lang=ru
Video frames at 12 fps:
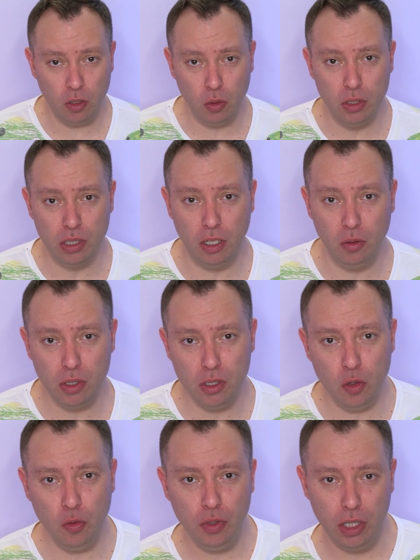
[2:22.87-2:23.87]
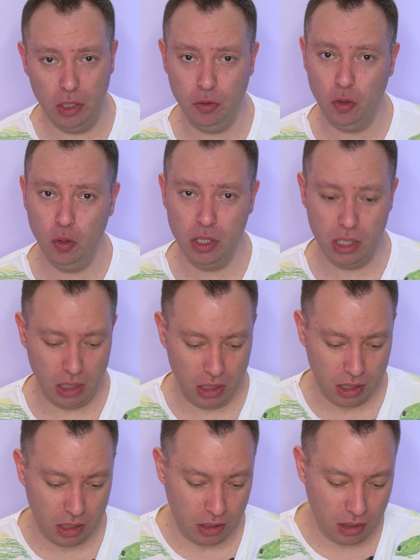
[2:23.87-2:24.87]
Хруст огурцов и вкус
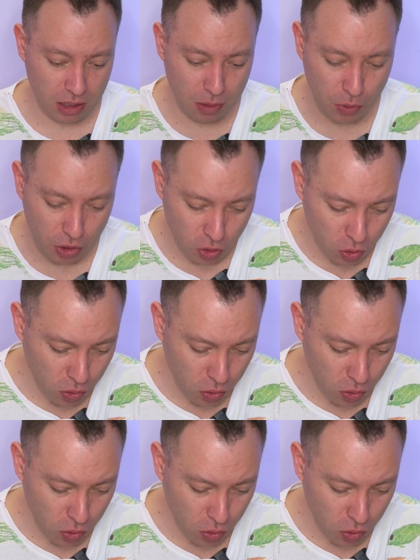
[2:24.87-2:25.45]
риса. Рыбы не